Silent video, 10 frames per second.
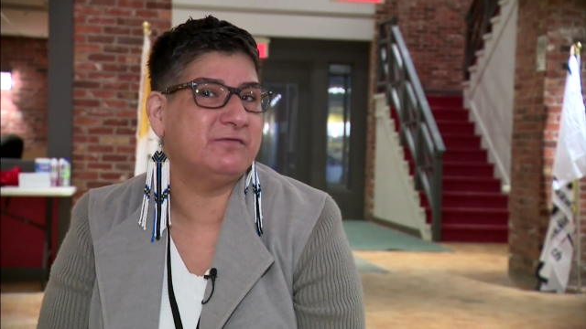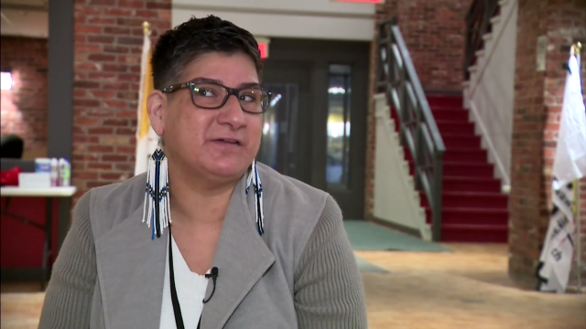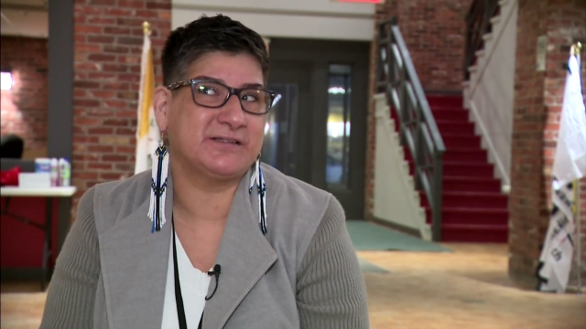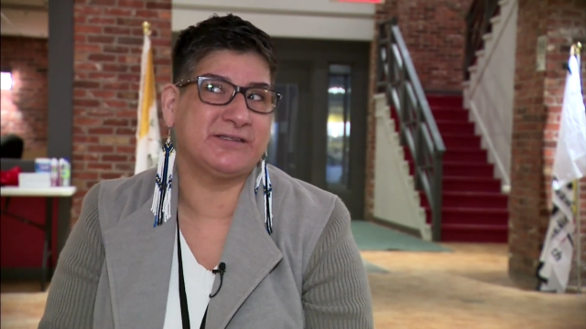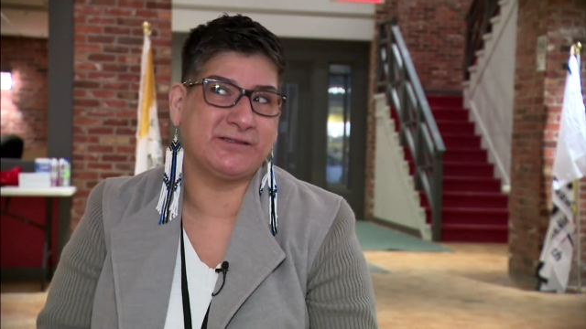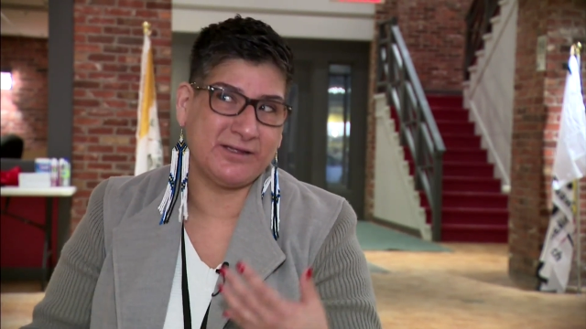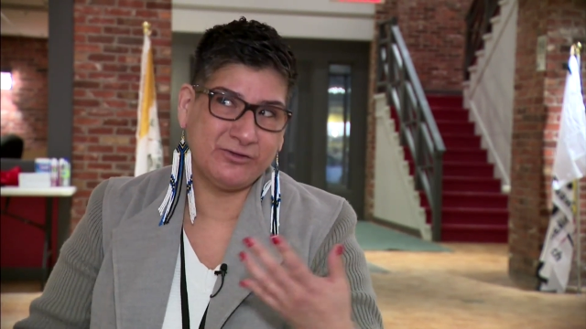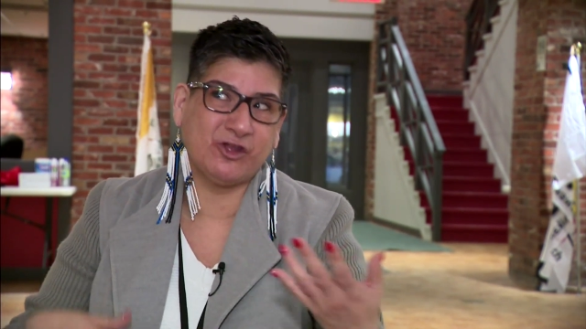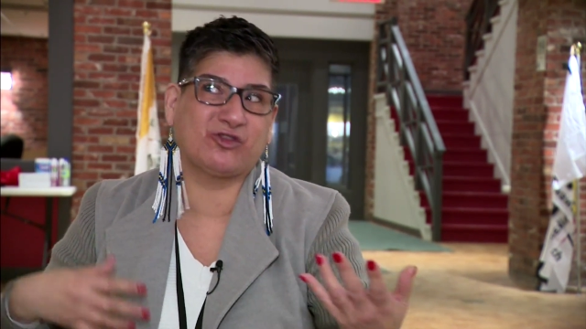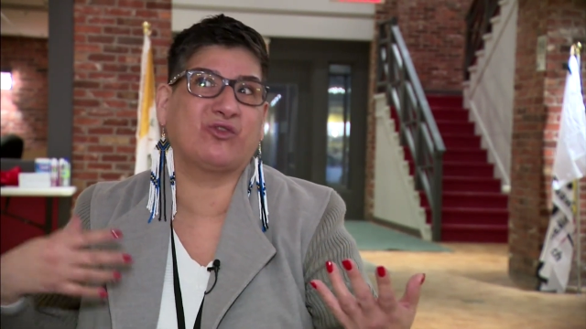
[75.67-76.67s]
Fait que c'était
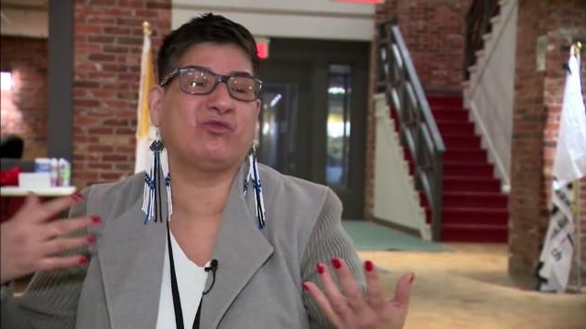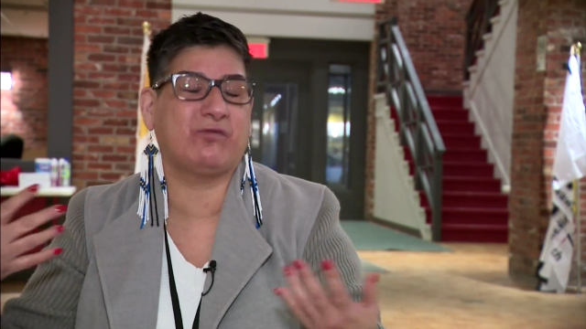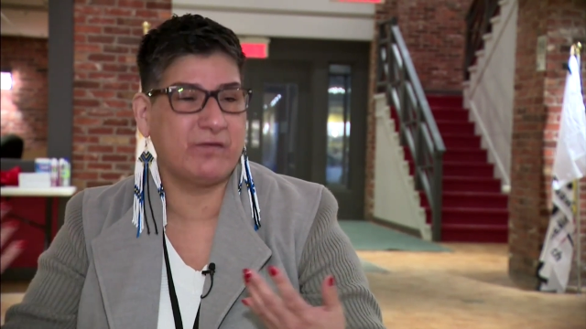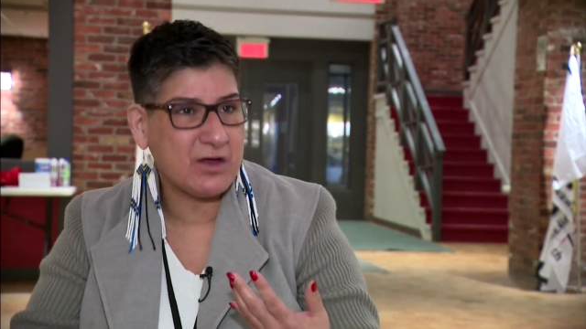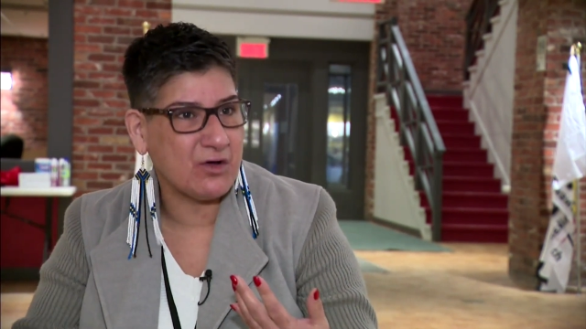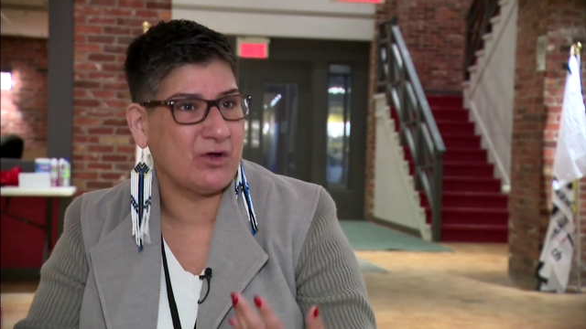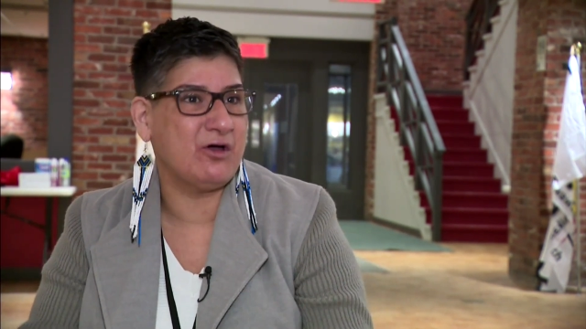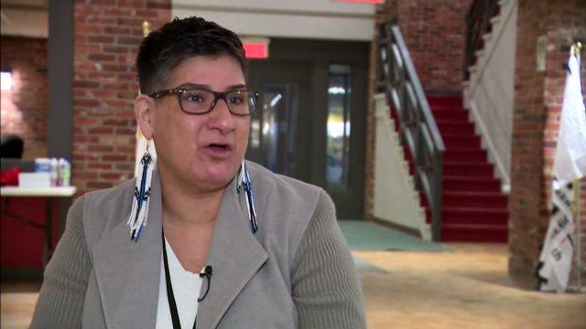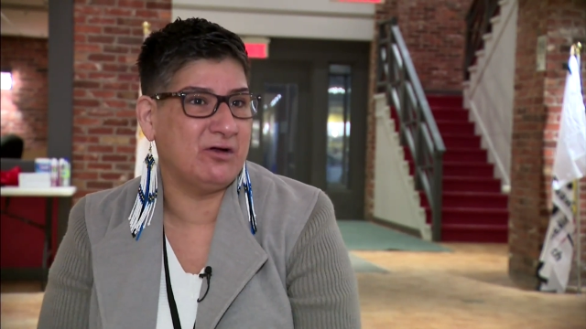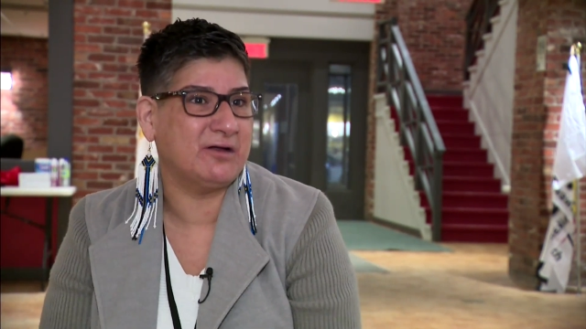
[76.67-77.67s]
de trouver un,
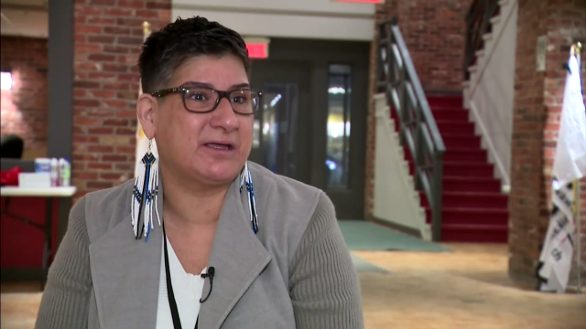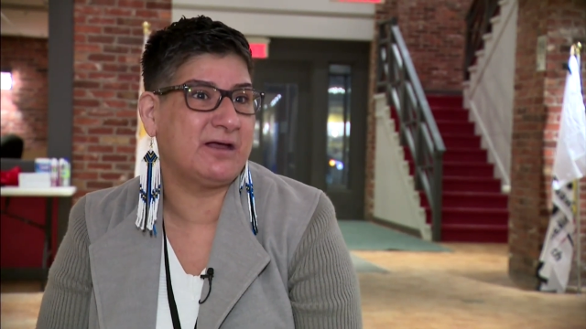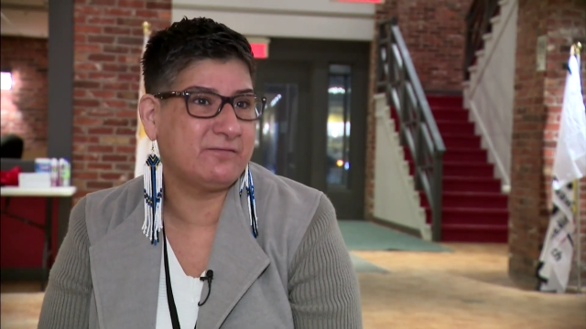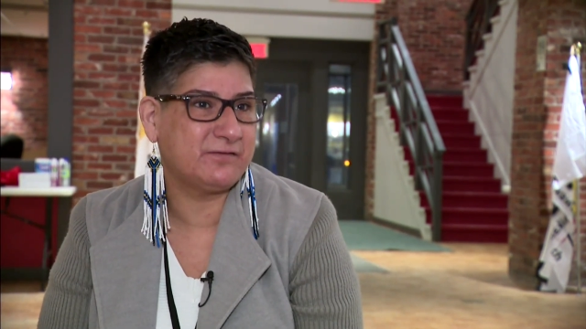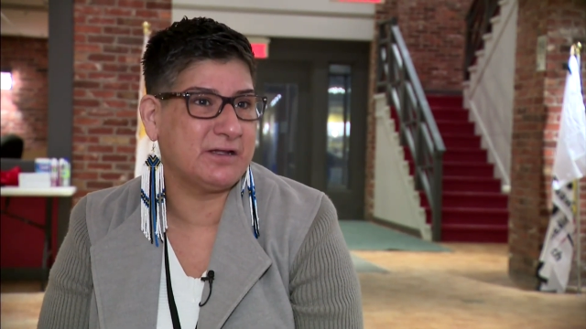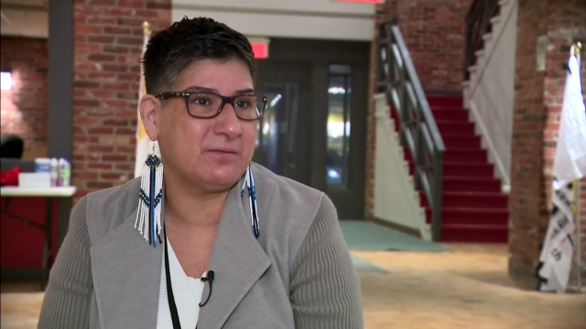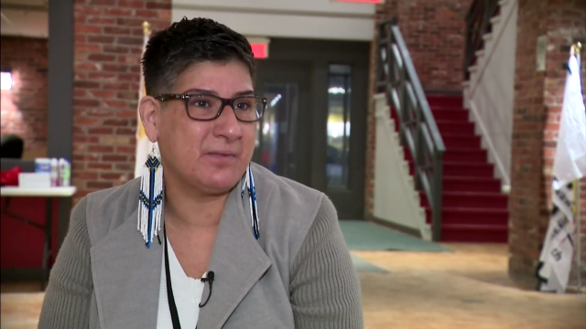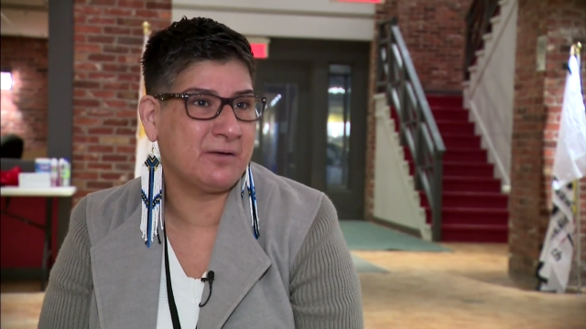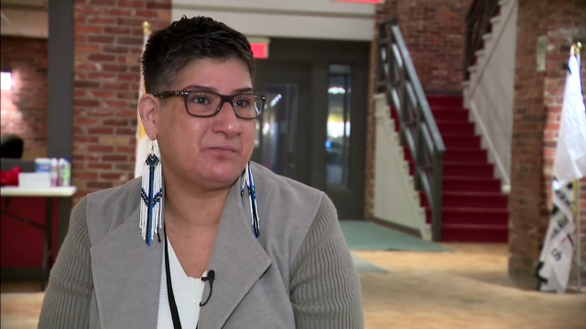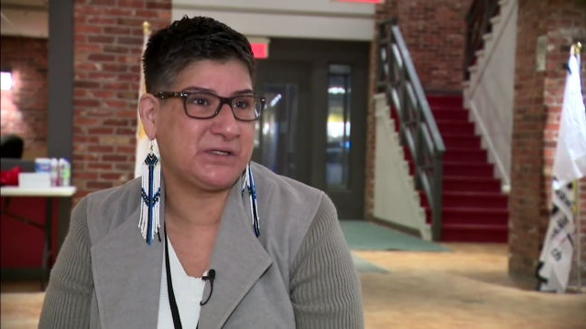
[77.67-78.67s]
un local
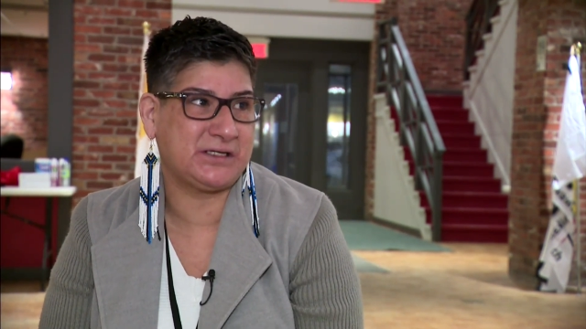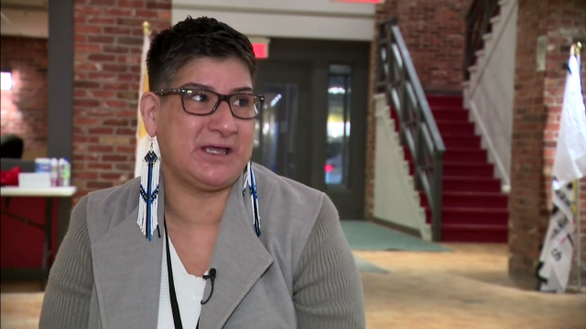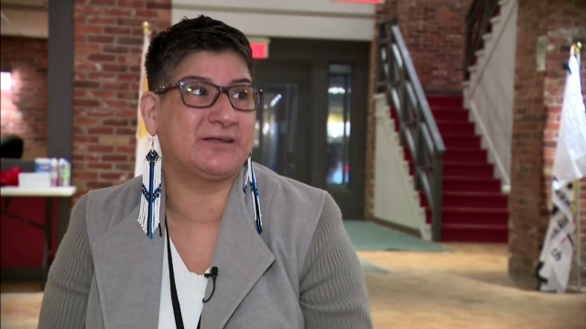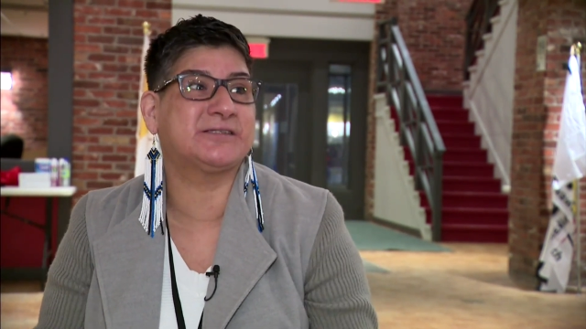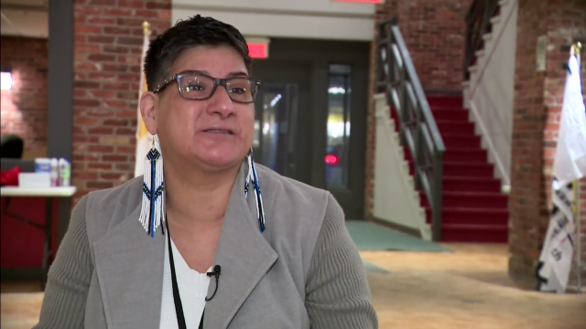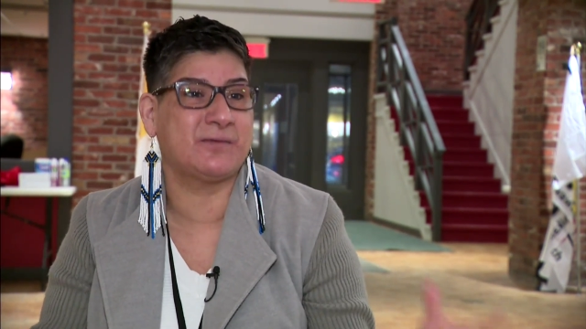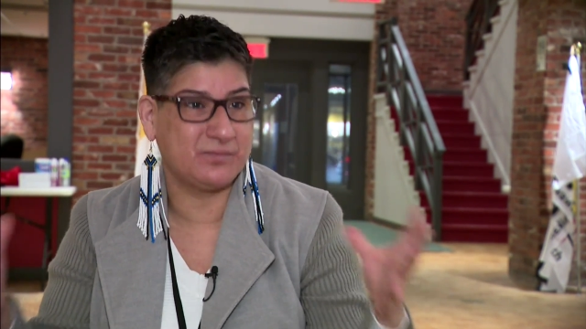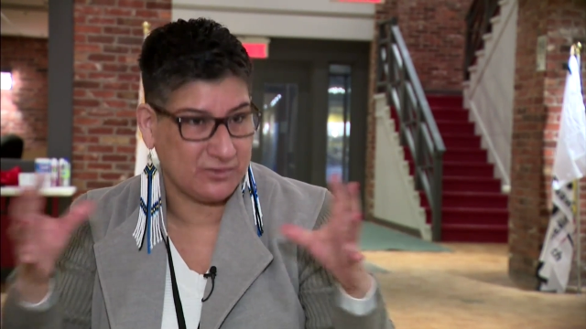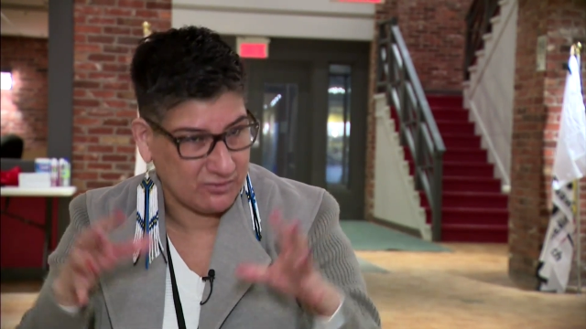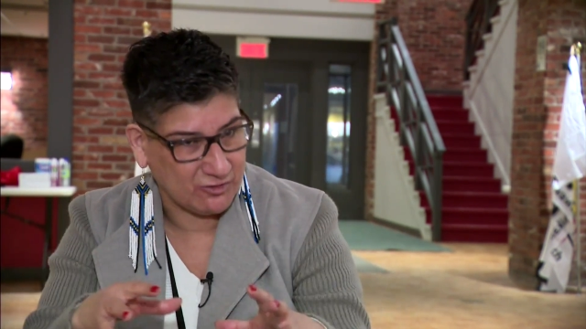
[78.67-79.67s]
finalement puis qui
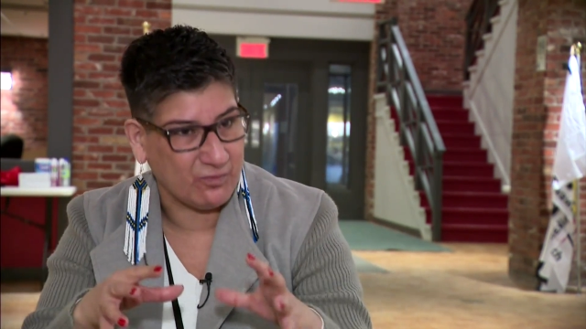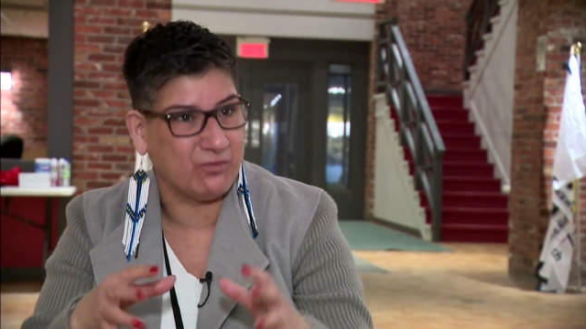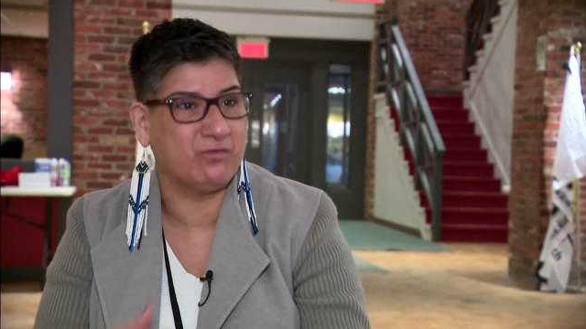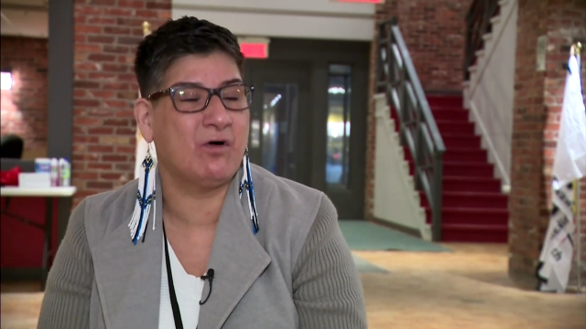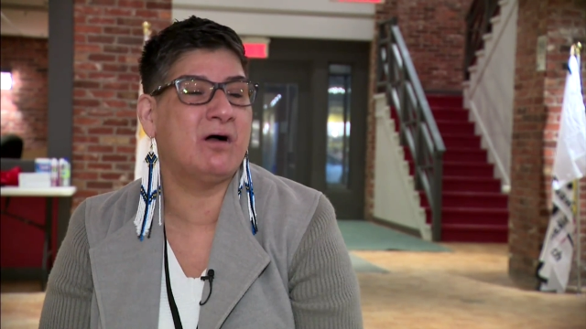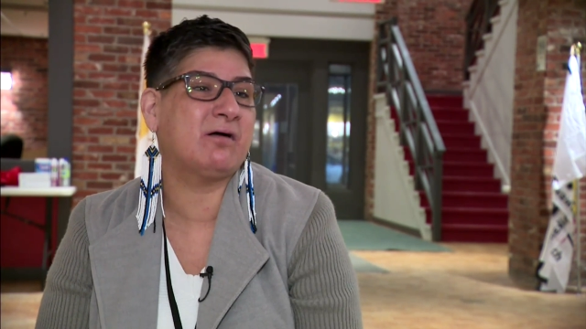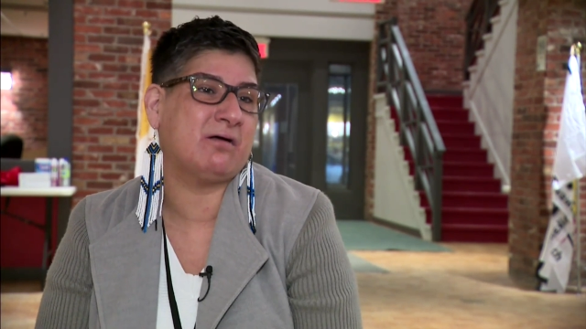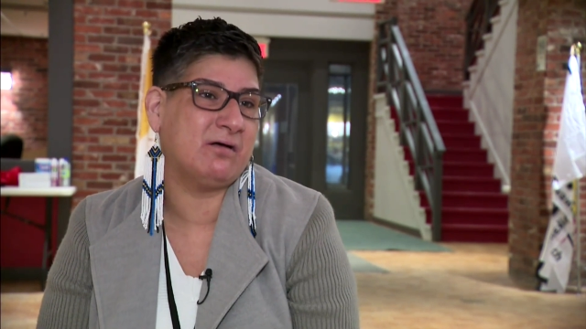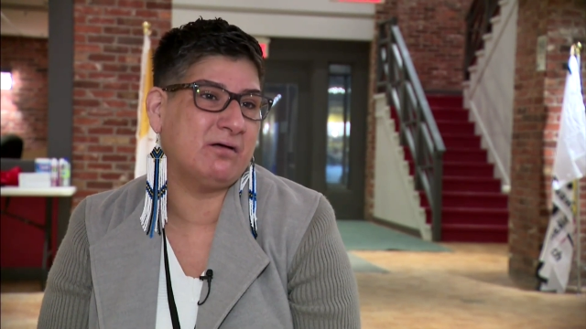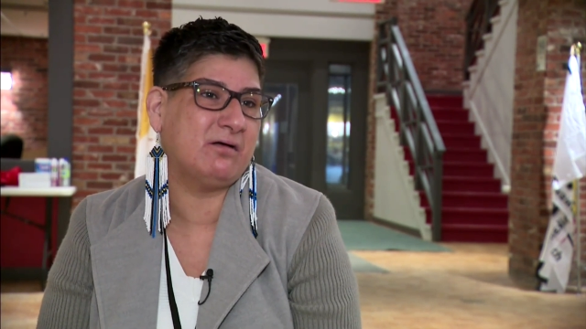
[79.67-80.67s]
accepte de pouvoir
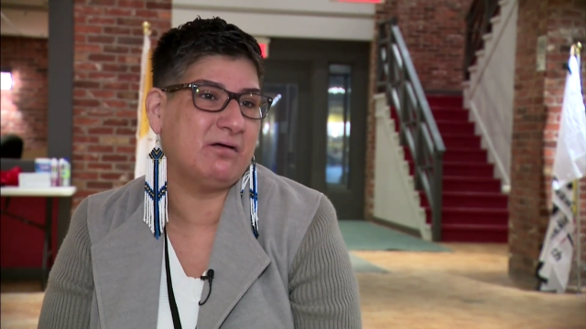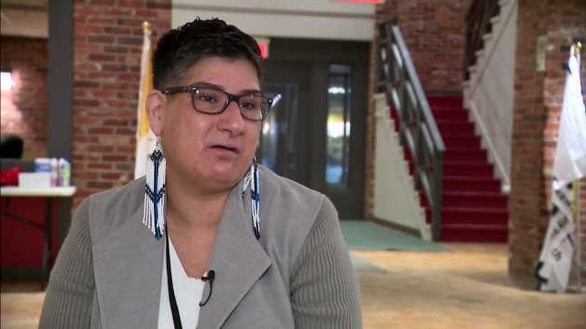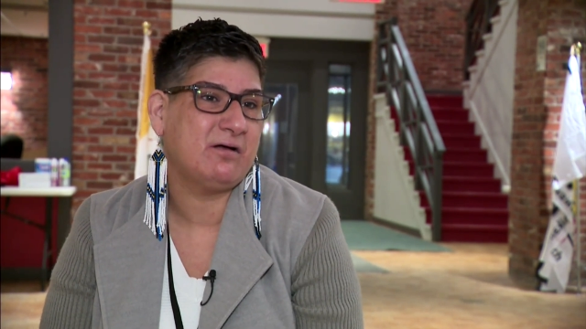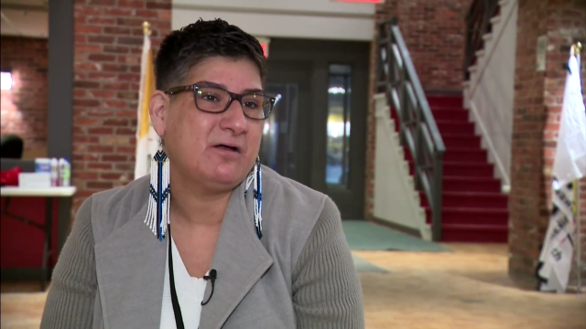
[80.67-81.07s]
euh,